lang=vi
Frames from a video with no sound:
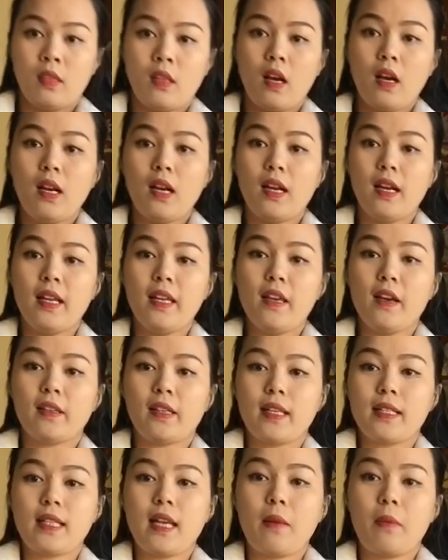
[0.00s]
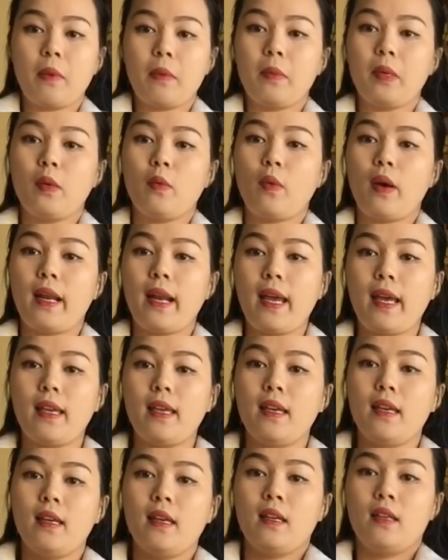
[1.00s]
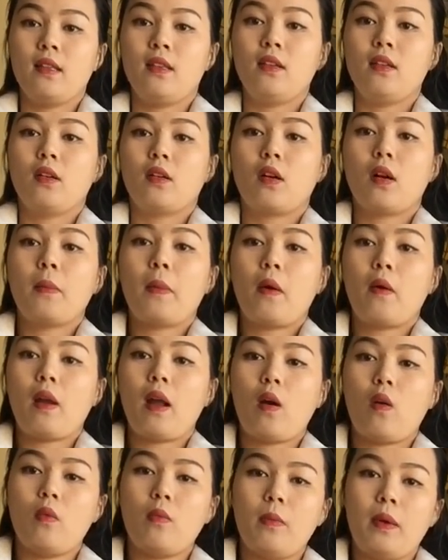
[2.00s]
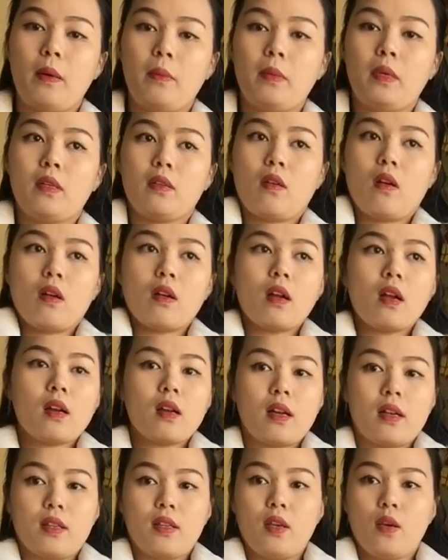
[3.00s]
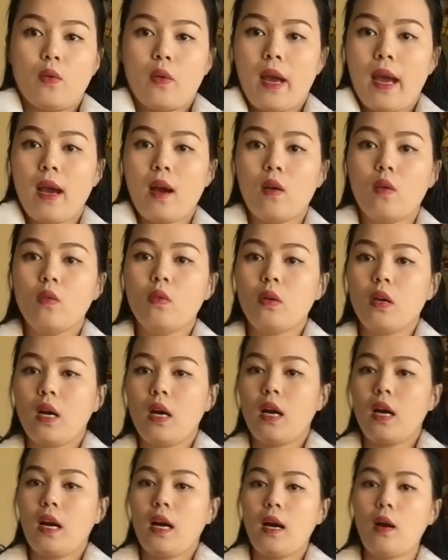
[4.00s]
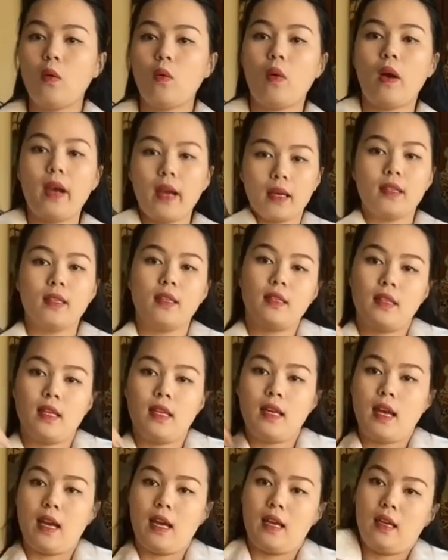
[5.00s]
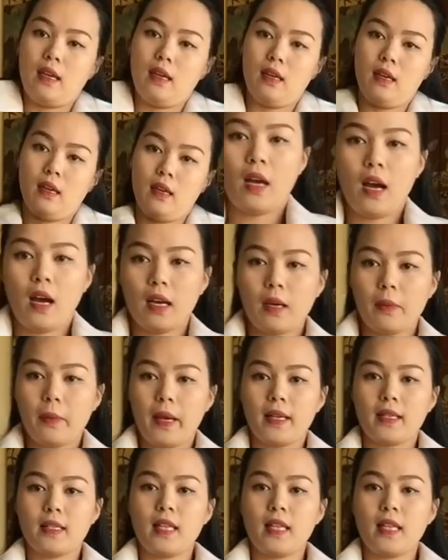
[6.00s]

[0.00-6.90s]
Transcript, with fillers: Đó là lý do tại sao mà mình qua đây chưa có bao lâu mà mình có rất là nhiều áo khoác như thế này đó các bạn.